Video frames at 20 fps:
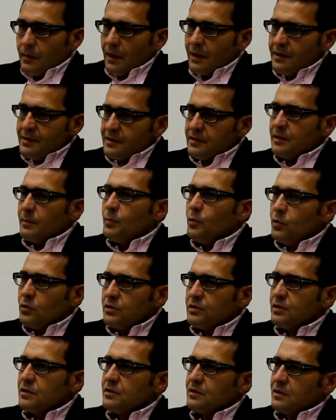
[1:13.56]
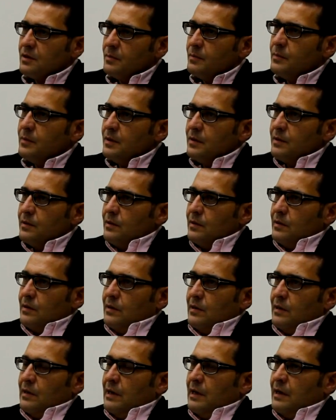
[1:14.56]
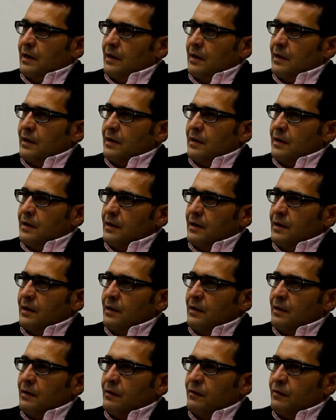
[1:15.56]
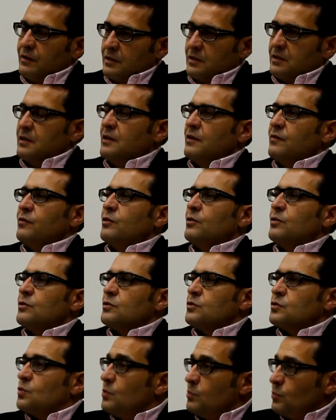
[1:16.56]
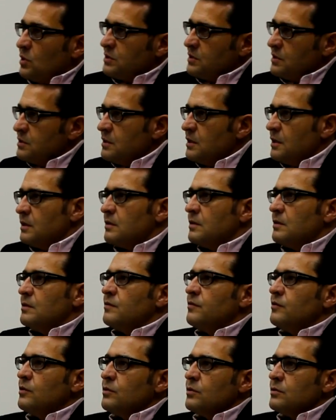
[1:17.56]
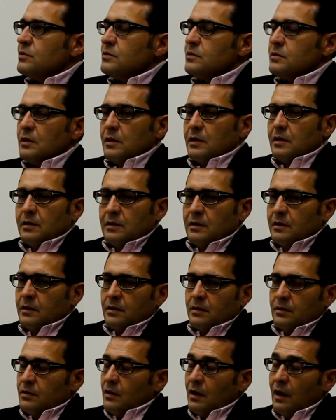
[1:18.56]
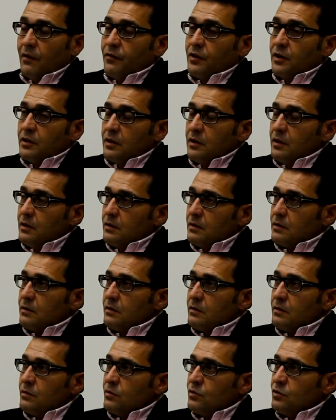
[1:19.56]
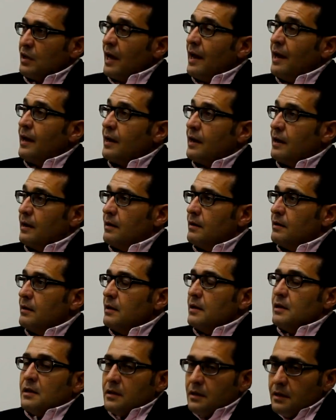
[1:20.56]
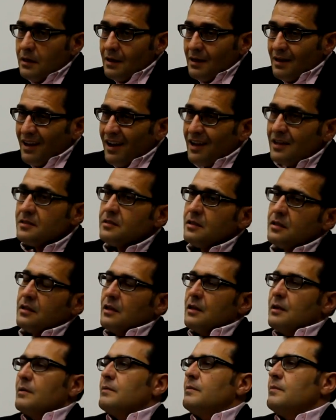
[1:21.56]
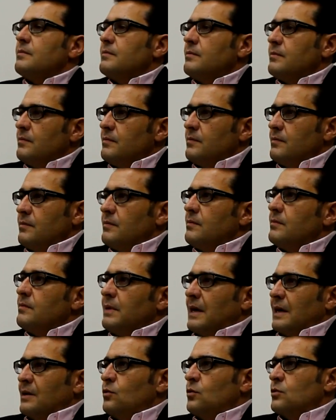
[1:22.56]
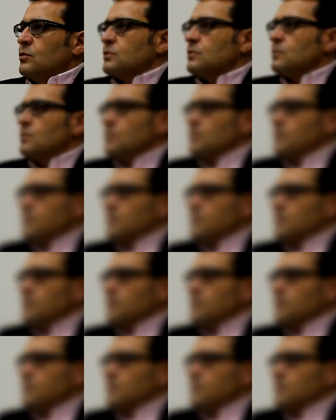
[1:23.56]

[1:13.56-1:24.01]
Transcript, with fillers: السبورت سيستم للفلسطينيين في القدس والمؤسسات في القدس أه، ضعف كتير وتآكل خاصة بعد أوسلو